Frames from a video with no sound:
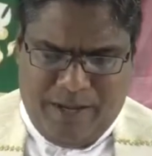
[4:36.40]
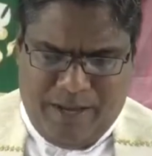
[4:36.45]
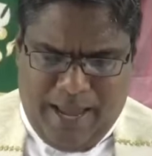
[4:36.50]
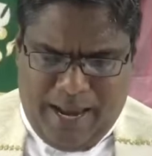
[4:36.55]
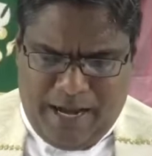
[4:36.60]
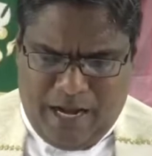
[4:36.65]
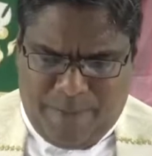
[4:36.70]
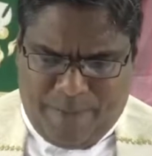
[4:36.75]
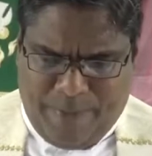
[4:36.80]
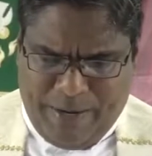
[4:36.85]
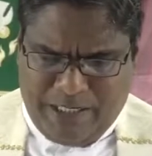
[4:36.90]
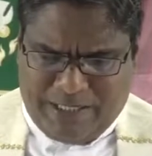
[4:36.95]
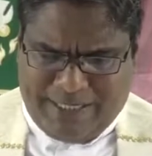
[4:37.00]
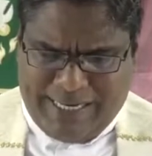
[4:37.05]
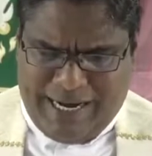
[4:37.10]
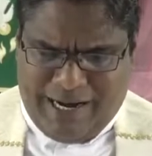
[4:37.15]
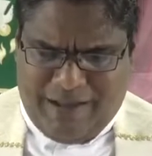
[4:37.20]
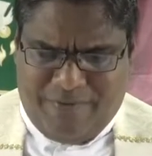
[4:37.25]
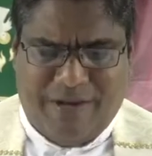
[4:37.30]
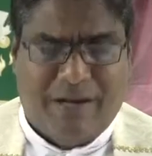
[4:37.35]
என்னை பின்
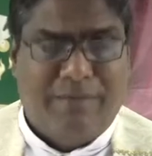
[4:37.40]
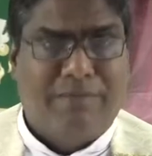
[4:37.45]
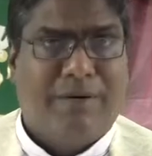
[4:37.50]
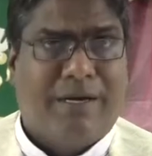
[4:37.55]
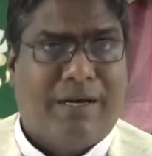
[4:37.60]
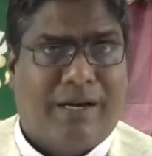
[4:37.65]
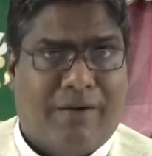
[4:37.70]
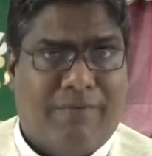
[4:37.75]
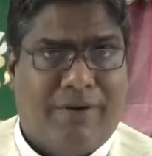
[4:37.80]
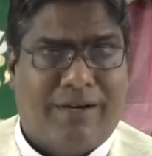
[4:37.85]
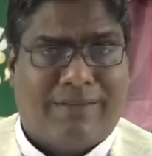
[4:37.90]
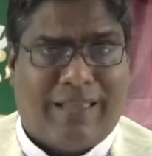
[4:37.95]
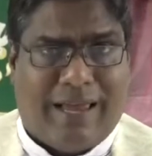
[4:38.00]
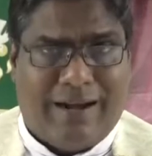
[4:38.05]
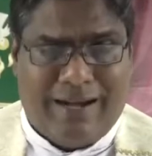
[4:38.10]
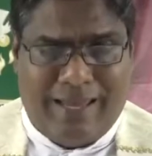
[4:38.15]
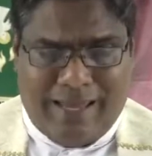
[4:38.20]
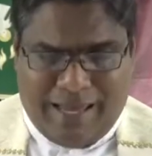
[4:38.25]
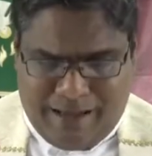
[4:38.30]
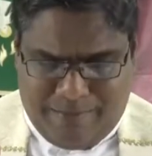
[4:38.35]
செல்ல விரும்புகிறவர்
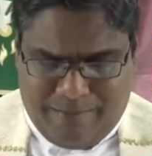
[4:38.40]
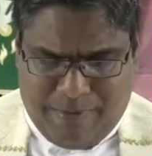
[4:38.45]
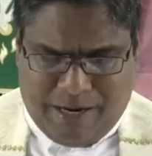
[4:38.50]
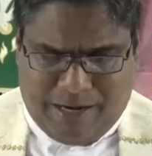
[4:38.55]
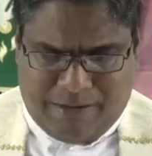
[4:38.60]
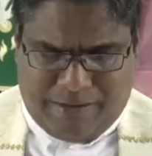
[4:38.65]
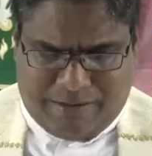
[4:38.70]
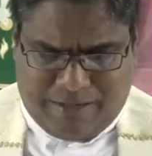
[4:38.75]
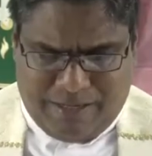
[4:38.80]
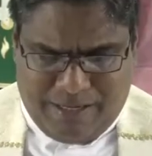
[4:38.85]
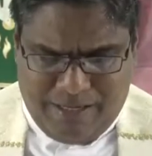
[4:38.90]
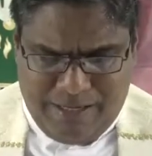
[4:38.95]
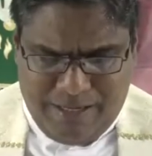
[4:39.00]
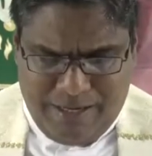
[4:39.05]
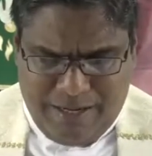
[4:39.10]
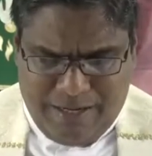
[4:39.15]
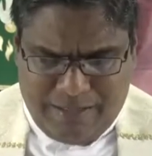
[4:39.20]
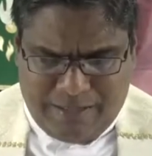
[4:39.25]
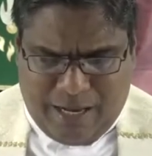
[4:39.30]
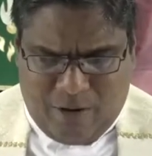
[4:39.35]
தன்னையே மறுத்து
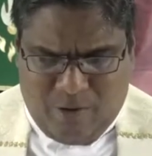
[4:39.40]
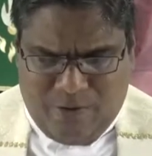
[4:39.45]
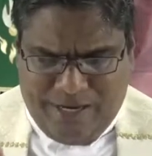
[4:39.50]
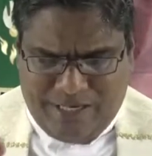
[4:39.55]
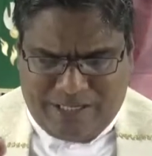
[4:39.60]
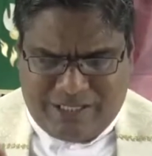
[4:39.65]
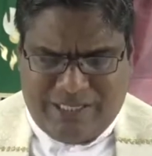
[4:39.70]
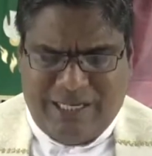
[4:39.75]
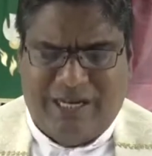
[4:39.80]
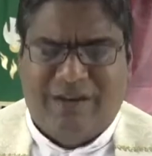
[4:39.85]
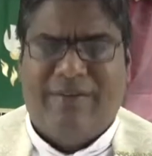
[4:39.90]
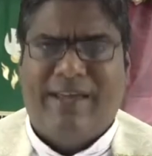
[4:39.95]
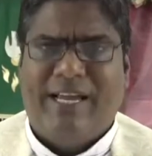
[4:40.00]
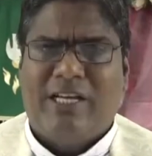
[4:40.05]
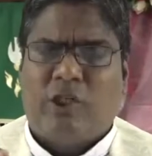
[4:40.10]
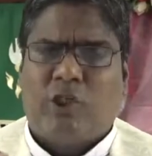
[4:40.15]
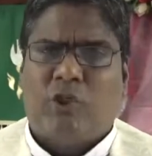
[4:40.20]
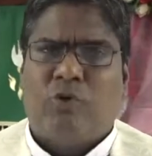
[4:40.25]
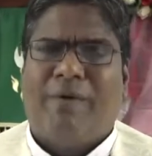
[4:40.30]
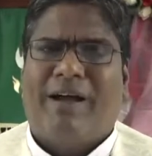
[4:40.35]
தன்னுடைய
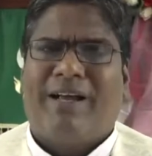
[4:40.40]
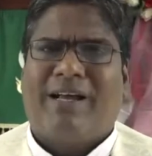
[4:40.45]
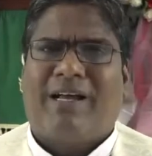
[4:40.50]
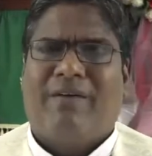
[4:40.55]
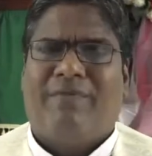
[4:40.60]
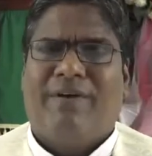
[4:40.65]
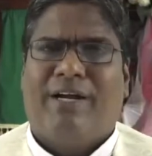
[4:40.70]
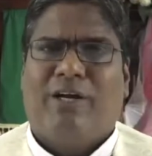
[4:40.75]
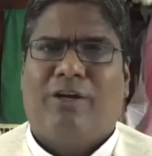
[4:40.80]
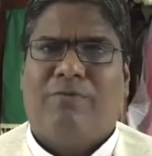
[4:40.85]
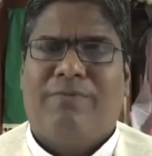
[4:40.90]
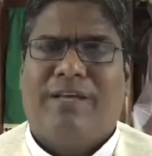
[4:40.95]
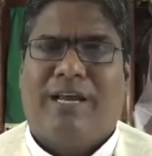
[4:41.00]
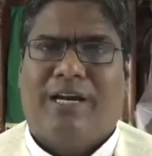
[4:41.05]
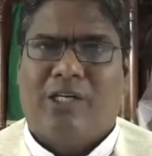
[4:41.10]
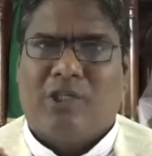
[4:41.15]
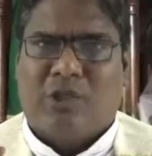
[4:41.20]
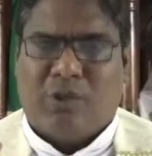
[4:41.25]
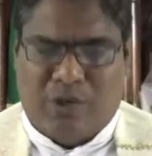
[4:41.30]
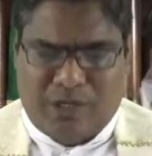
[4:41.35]
சிலுவையை சுமக்க வேண்டும்
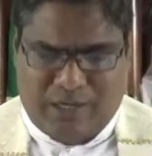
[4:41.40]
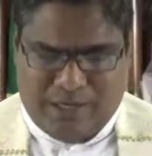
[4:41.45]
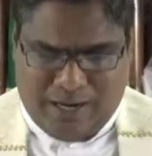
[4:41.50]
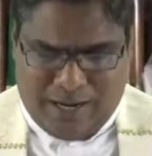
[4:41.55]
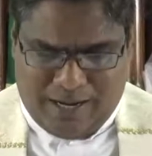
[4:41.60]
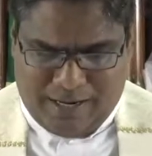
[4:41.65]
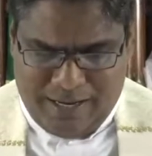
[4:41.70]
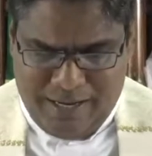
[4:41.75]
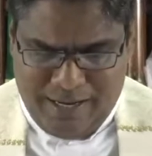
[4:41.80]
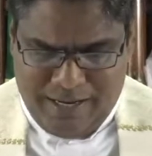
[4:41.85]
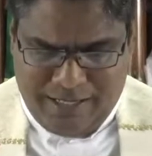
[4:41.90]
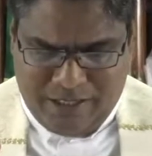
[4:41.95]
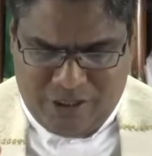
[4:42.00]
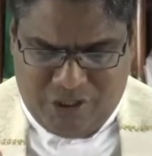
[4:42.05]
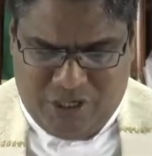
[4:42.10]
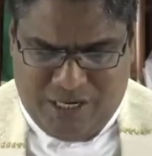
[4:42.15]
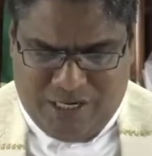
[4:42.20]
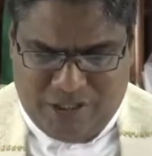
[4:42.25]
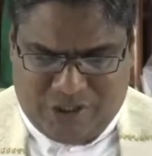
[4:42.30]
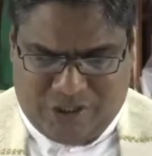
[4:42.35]
என்று சொல்லுகிறார்
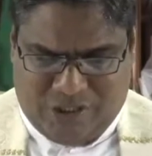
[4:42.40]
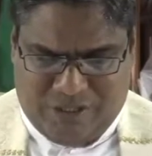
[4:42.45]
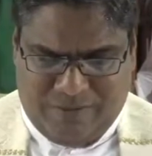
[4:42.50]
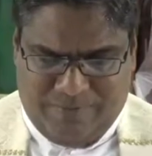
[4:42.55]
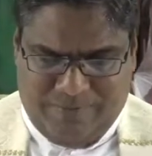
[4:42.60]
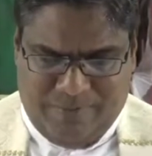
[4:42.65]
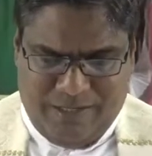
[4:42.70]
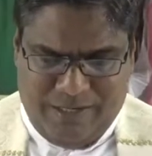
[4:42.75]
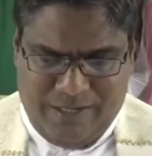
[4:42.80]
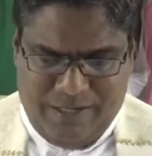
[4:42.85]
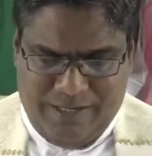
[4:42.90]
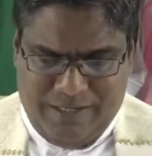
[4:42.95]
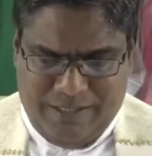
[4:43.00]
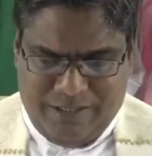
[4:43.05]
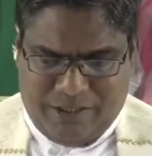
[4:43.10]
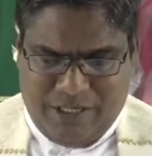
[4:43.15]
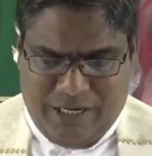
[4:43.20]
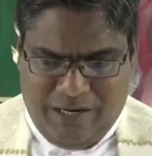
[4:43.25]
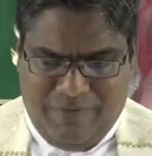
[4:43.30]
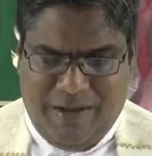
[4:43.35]
ஜேசு
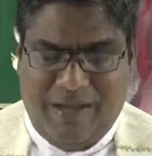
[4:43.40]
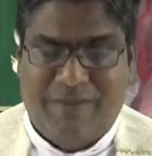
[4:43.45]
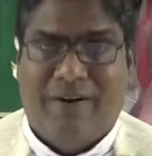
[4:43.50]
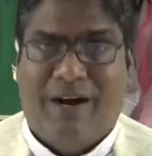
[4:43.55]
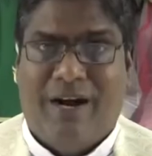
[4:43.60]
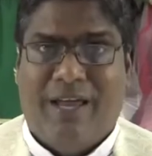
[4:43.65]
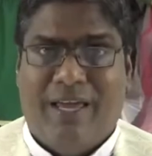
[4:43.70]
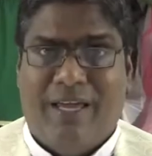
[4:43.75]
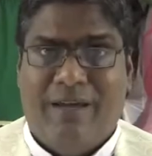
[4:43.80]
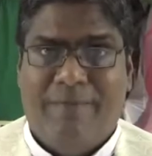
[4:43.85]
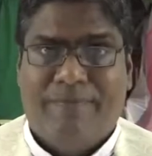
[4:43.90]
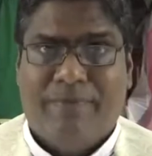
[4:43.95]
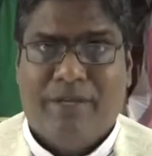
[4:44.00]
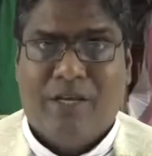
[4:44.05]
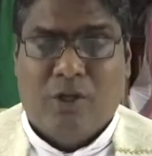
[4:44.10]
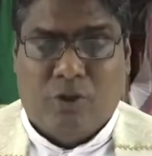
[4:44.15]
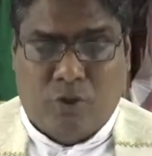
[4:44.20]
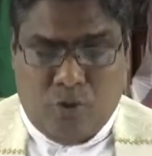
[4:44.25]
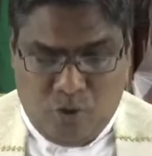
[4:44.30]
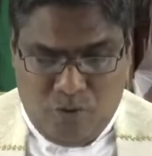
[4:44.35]
சிலுவை வழி
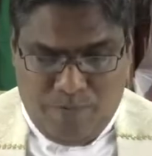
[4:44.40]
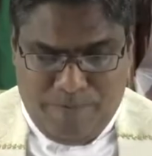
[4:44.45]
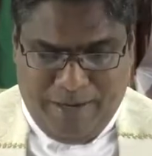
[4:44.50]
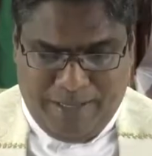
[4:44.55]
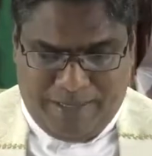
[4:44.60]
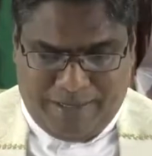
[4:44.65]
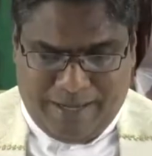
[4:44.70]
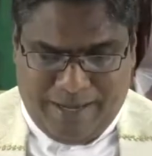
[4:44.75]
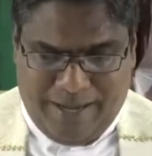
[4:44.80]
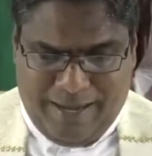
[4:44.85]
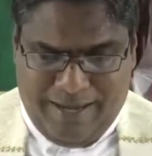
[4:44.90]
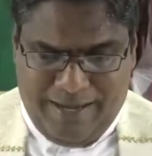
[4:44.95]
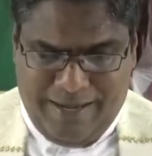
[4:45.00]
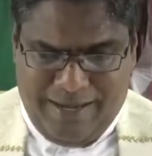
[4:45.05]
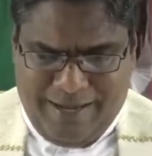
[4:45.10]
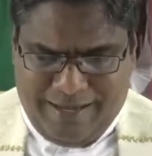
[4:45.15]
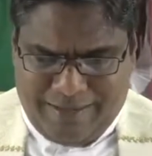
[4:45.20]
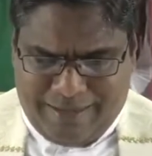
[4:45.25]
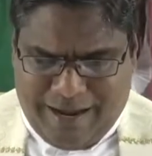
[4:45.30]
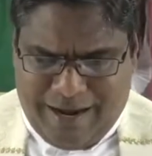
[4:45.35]
துன்பத்தை
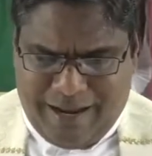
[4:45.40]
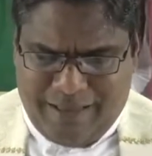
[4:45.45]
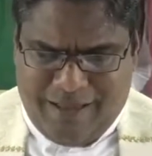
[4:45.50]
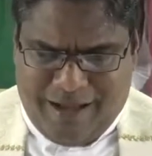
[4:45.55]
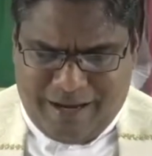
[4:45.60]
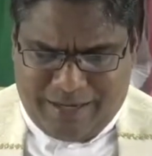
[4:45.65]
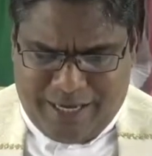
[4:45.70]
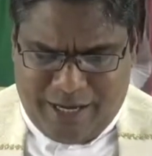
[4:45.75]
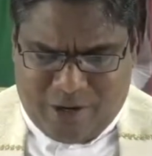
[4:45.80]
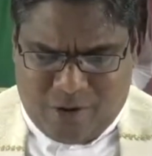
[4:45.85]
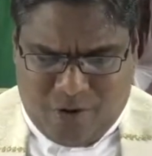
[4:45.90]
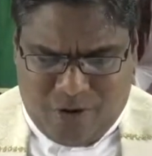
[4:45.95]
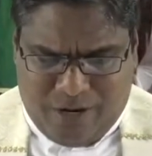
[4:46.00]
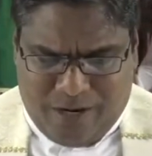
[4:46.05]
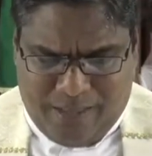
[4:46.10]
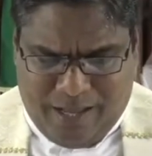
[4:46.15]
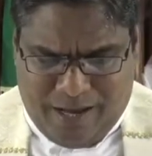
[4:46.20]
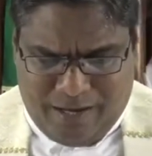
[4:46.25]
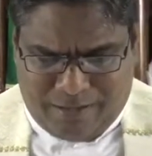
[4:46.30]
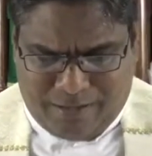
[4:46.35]
தனதாக்கி
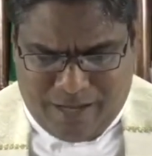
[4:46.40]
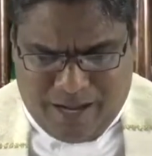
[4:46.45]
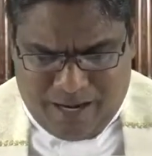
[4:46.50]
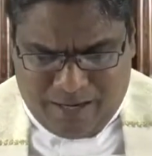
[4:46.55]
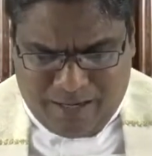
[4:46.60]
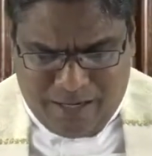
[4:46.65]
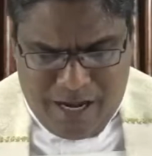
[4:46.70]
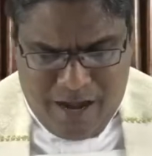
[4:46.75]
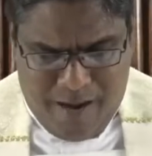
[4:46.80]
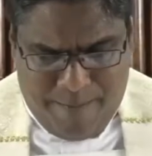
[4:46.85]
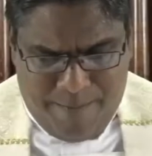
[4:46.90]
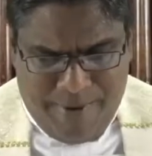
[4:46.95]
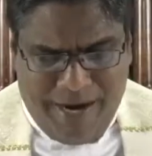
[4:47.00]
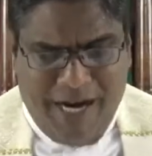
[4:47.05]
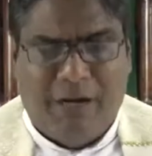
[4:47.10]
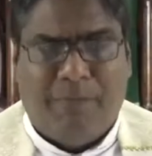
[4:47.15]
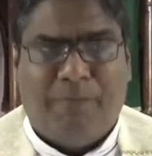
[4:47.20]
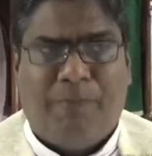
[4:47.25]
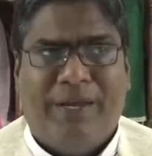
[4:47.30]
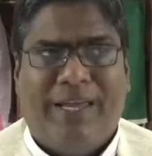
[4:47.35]
கொண்டதால் தான்
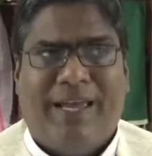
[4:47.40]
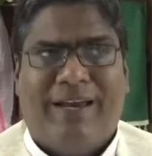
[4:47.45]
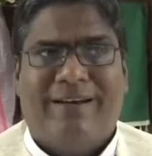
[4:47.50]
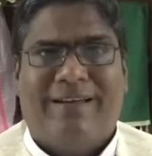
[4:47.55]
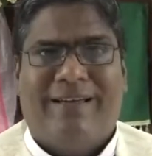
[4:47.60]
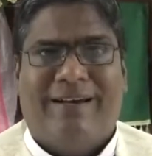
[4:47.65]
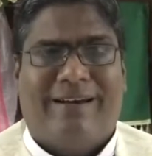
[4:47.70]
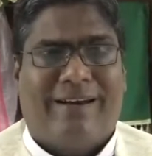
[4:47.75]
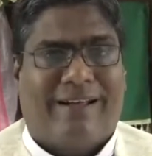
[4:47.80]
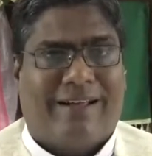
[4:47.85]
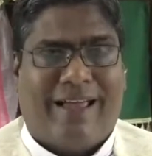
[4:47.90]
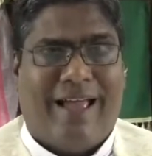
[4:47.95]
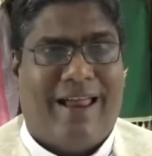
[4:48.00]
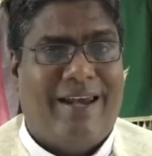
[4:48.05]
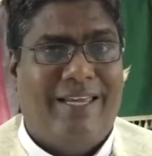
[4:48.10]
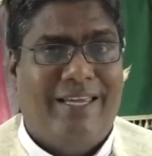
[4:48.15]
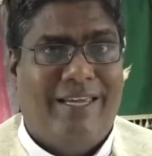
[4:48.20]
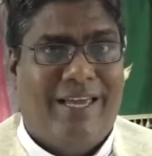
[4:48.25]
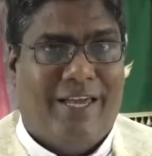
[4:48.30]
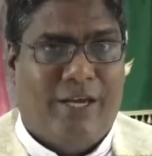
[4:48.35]
மீட்பு என்கின்ற
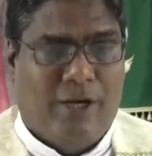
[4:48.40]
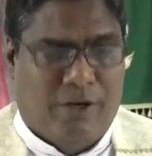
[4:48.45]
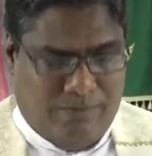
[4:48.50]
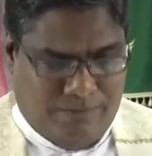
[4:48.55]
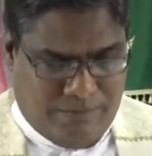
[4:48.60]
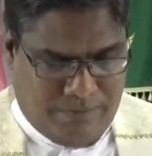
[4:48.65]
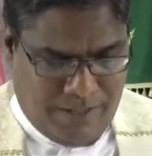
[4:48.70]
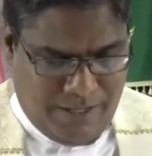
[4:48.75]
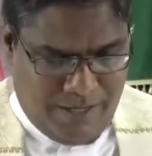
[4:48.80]
கனியையும்